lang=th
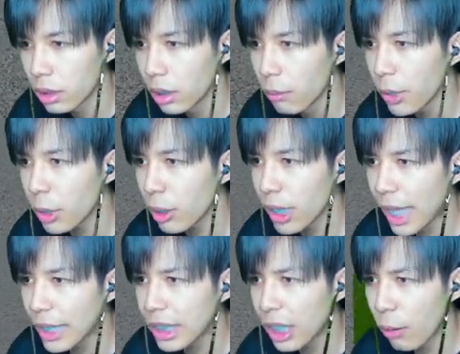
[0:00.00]
พี่โดนลั
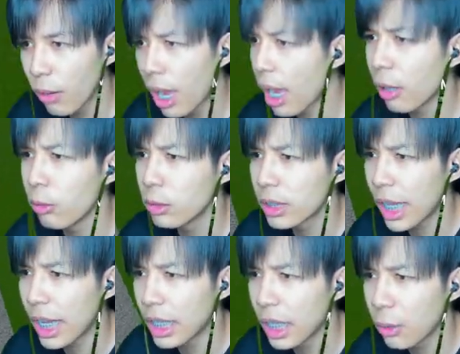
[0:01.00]
ดอีกแล้วว่ะกูเซ็
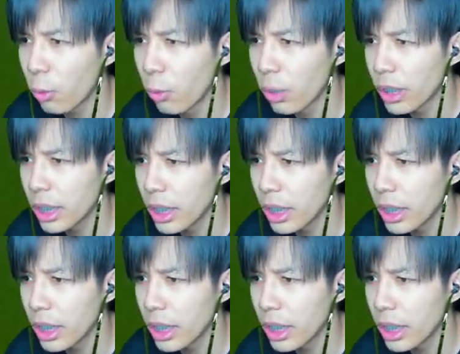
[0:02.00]
งเลยกูเฮีย